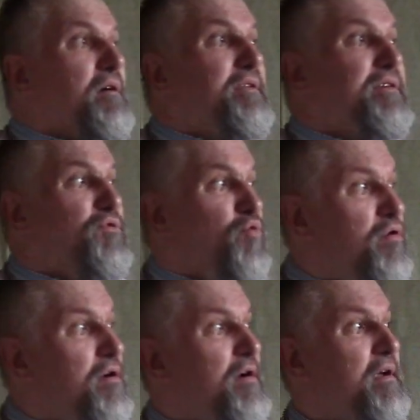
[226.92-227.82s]
где
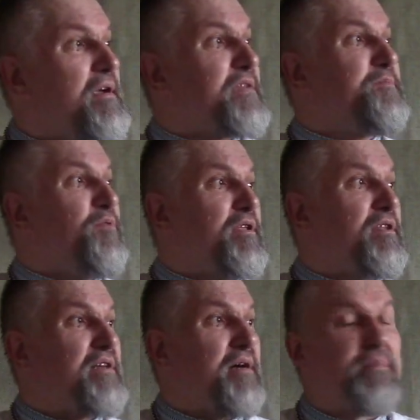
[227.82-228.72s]
Дух Господний,
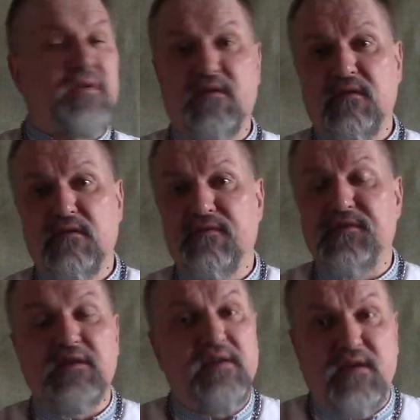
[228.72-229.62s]
там
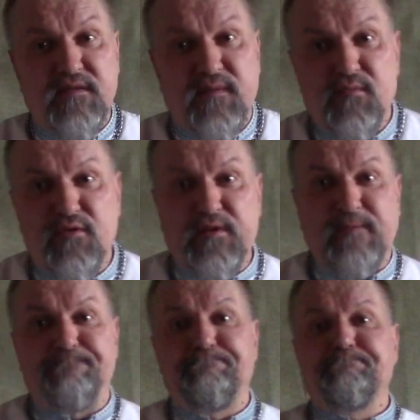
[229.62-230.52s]
всегда свобода.
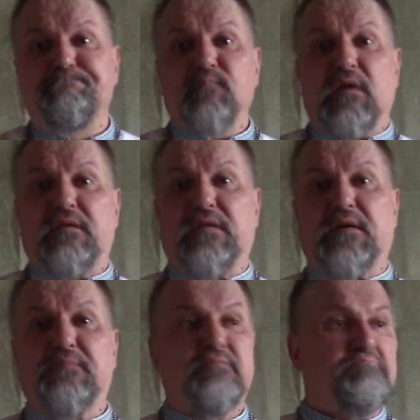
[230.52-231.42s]

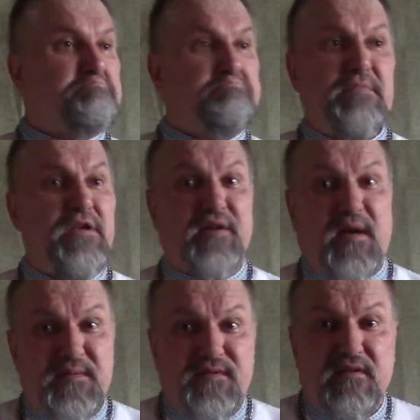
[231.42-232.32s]
Там нет
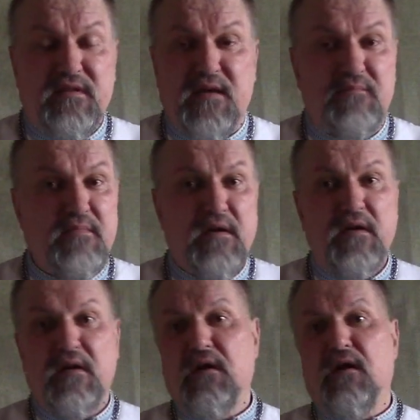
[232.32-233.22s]
рабства, там
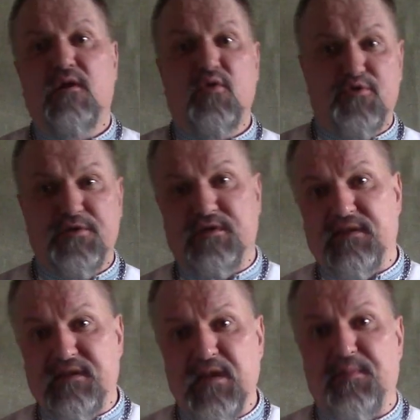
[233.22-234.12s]
рушатся
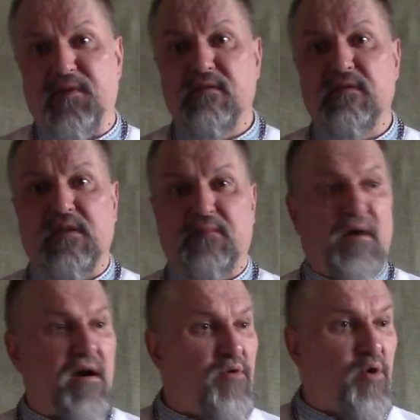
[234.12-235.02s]
цепи,
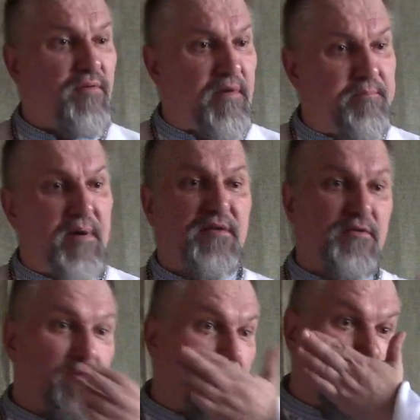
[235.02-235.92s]
там оковы
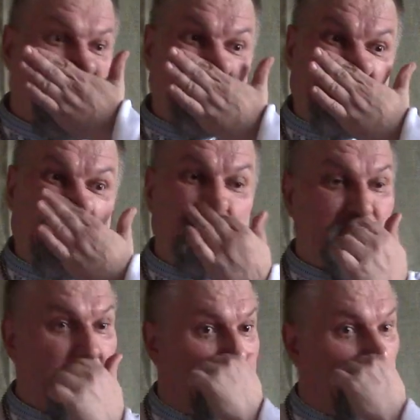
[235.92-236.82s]
падают.
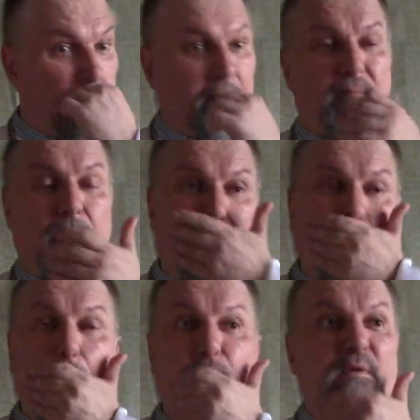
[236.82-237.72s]
Очень,
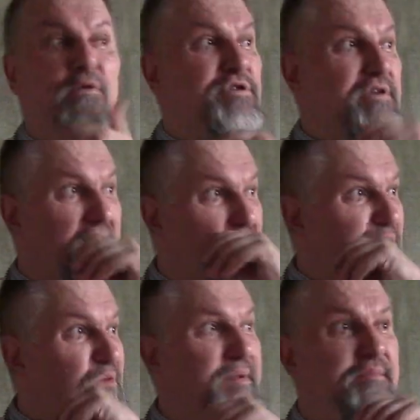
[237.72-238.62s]
очень
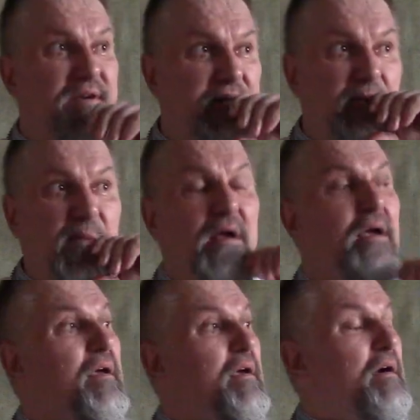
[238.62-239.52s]
хороший пример
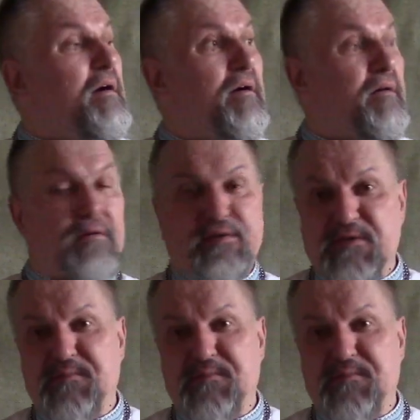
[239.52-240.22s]
э, из